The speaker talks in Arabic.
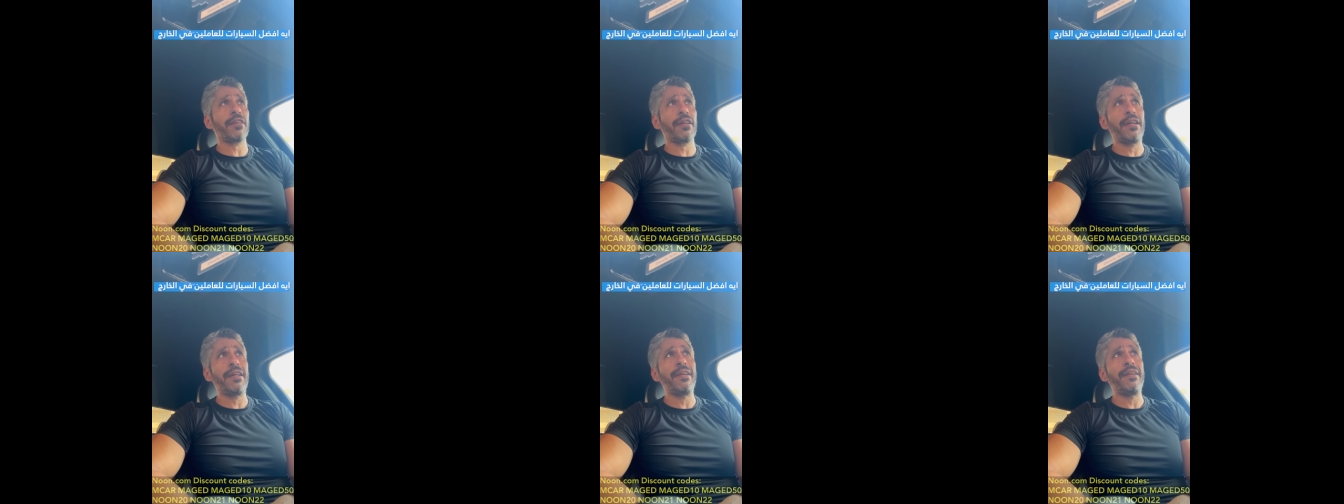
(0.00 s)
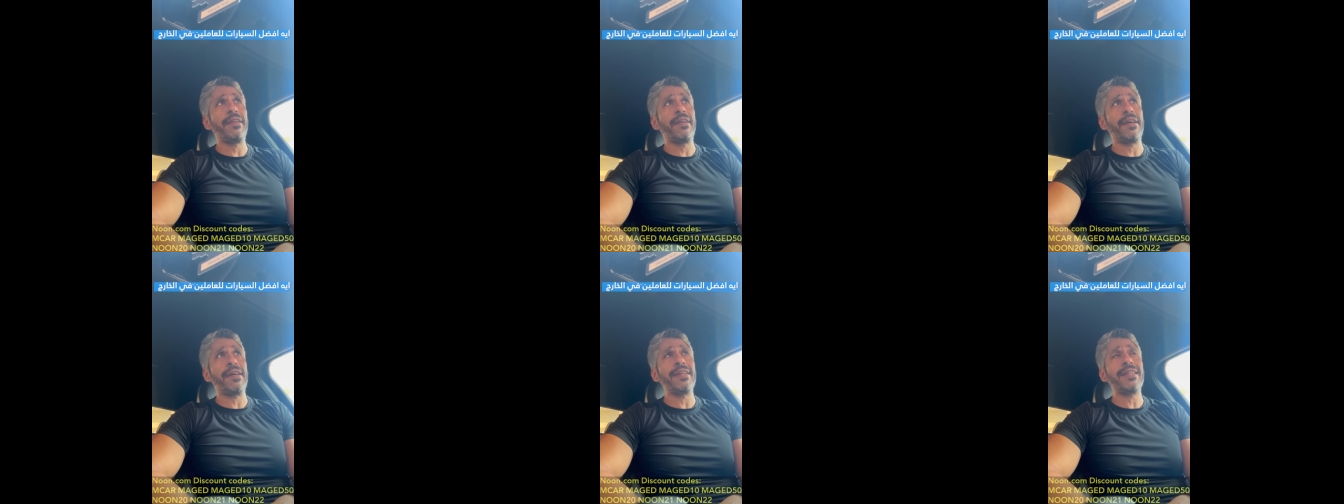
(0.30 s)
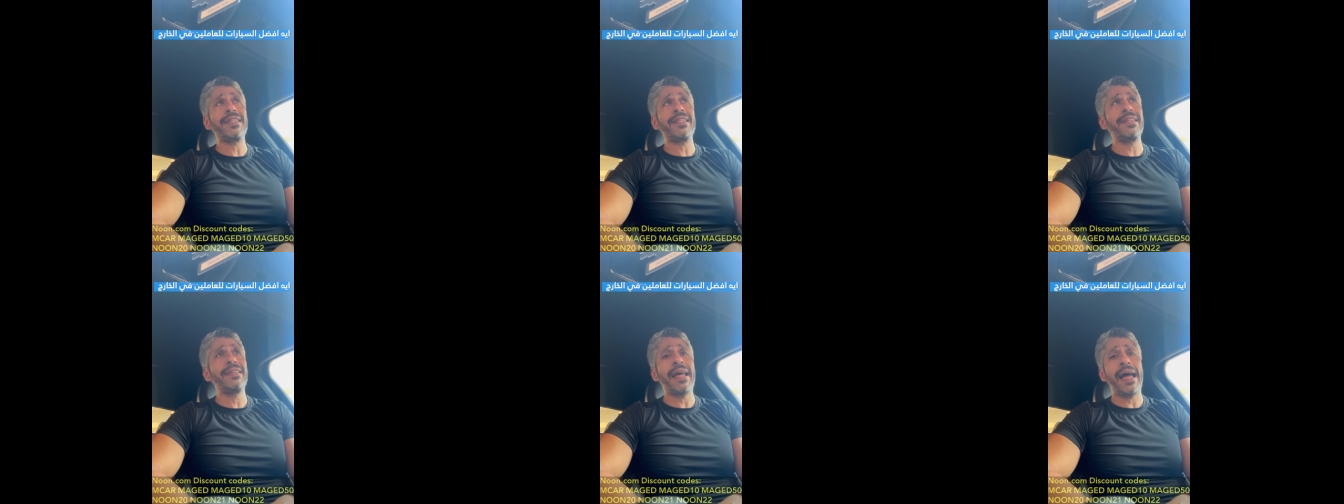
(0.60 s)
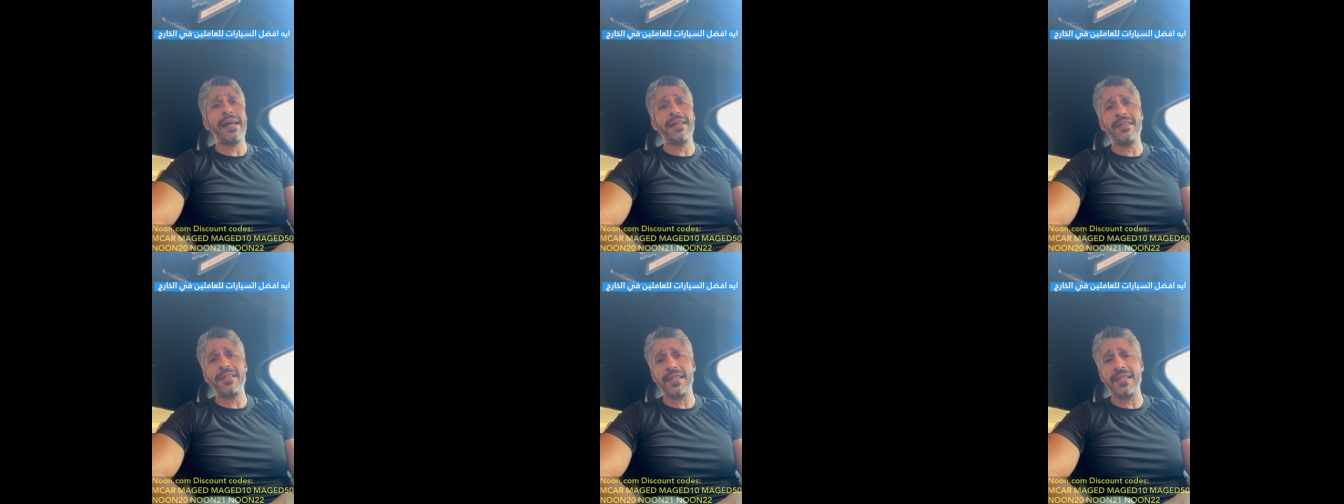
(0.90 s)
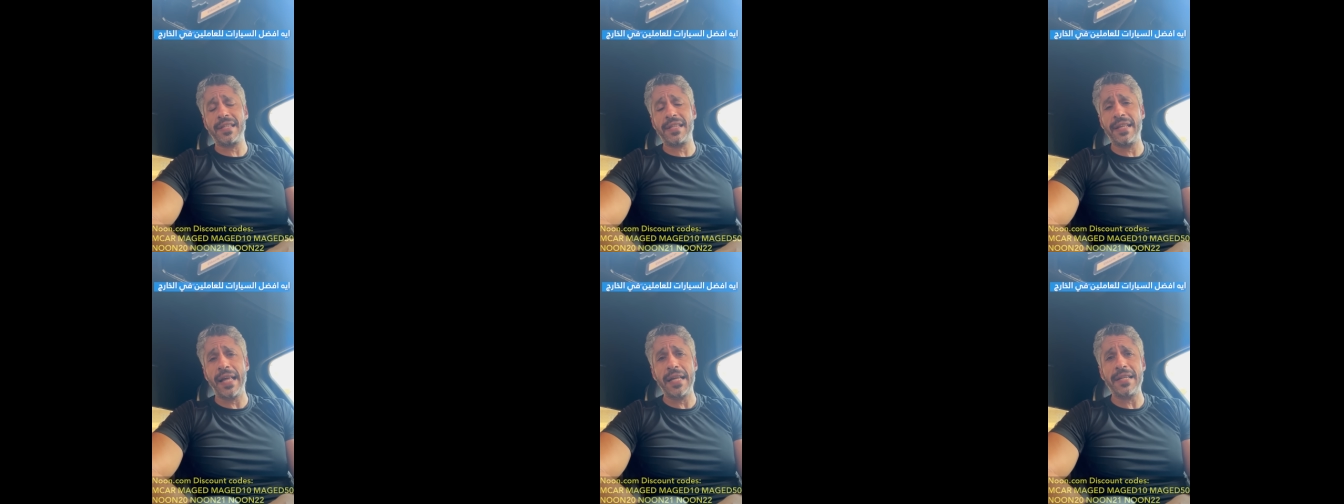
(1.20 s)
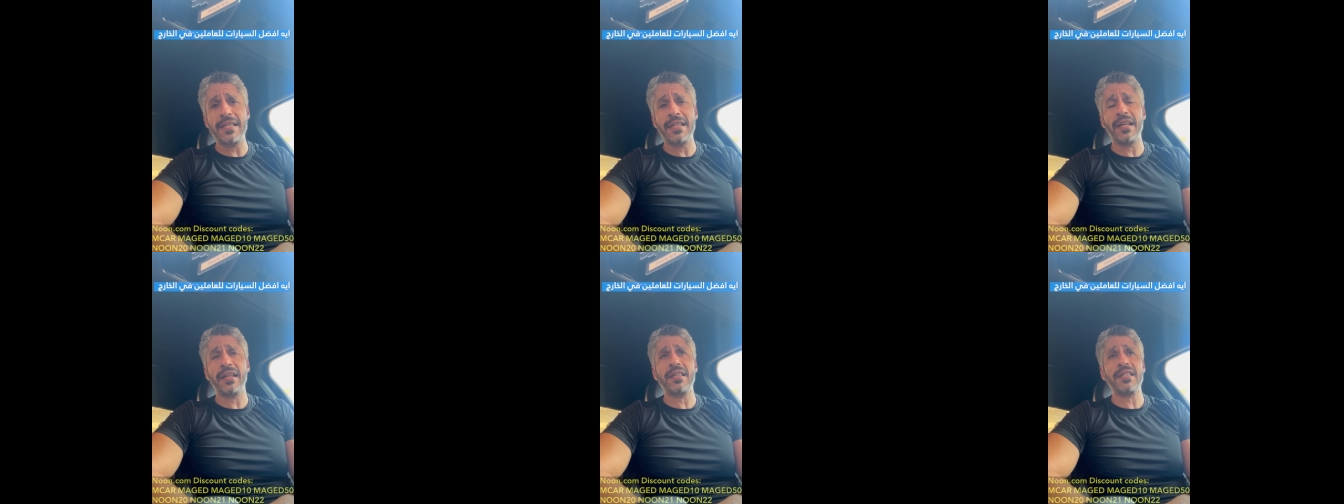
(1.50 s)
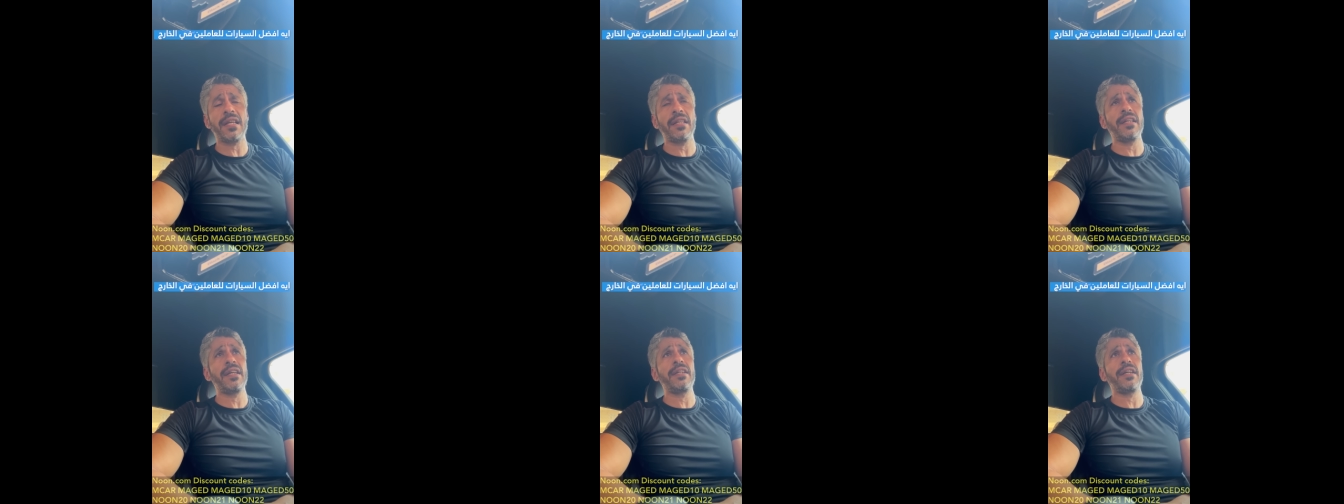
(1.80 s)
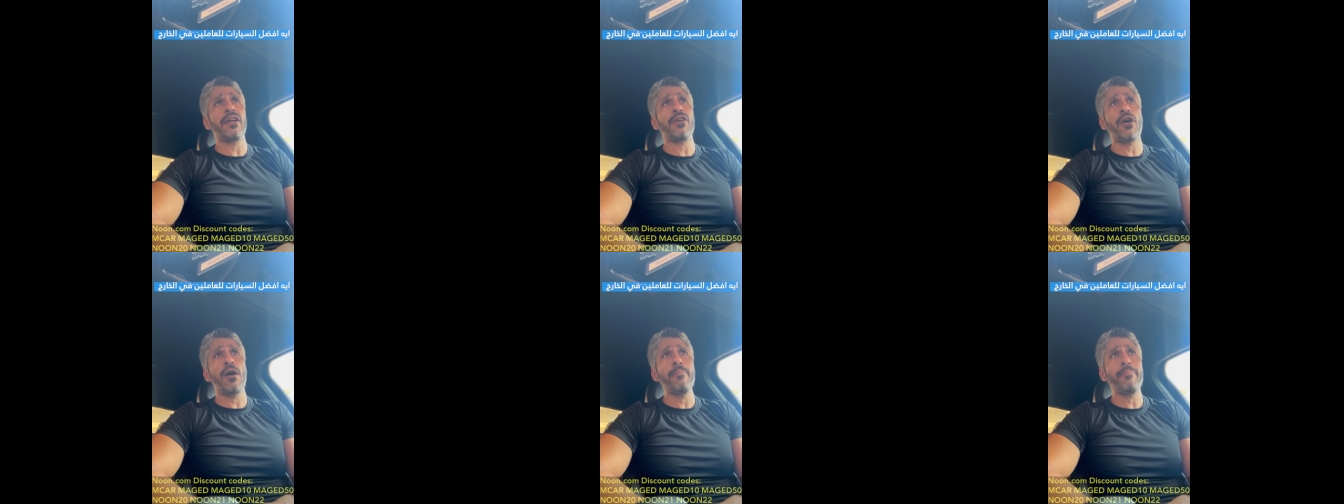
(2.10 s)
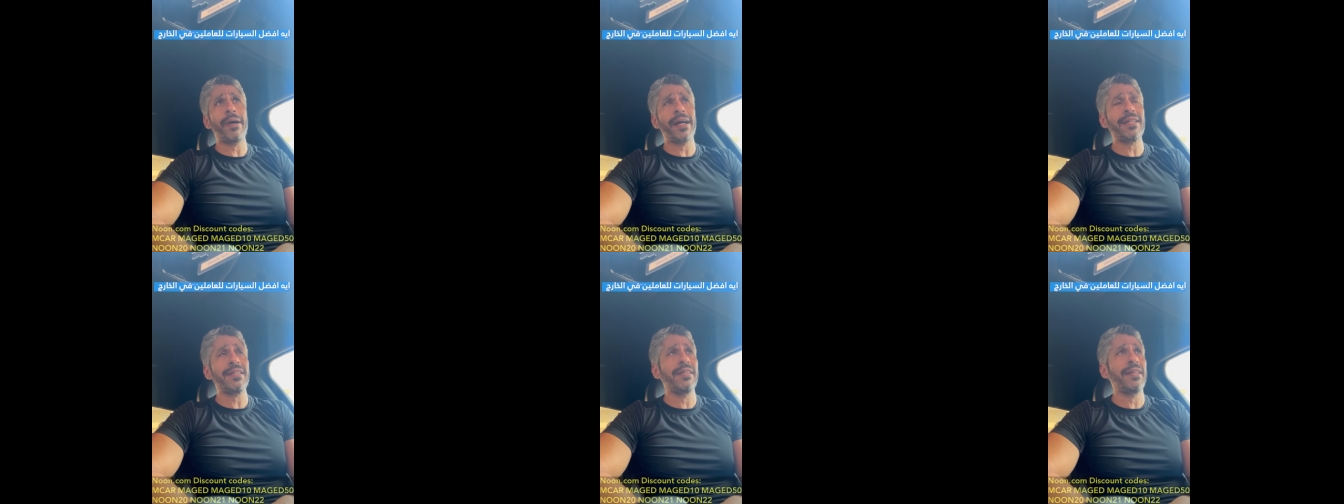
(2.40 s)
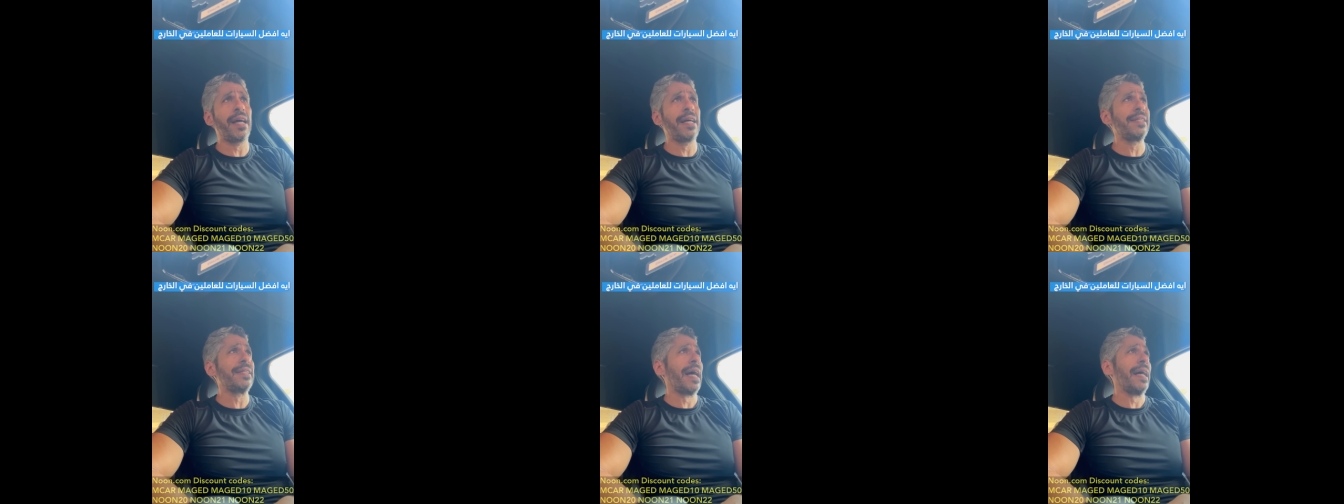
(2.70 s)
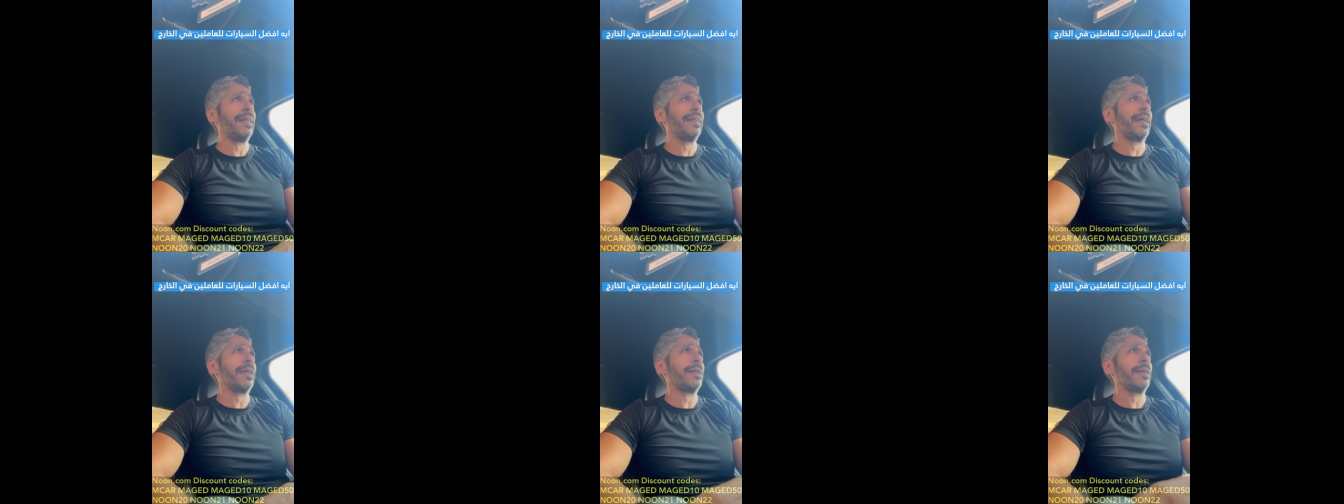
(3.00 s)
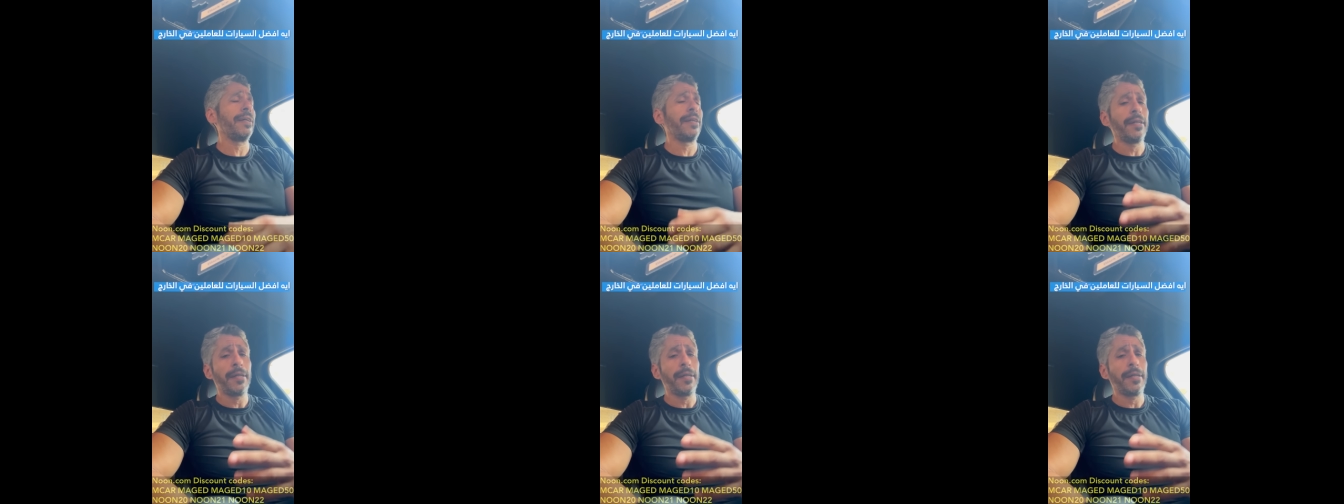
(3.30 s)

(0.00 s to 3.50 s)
السيدانز السيدانز الاقتصاديه الكومباكت سيدانز عندك